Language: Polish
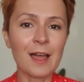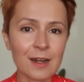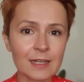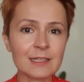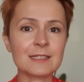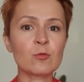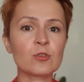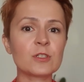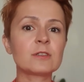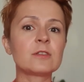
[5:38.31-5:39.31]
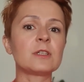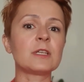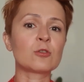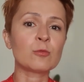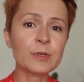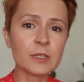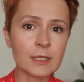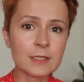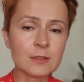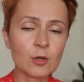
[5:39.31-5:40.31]
ale założenie do niej grubych
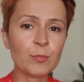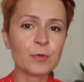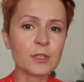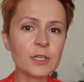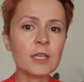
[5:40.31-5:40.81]
rajstop i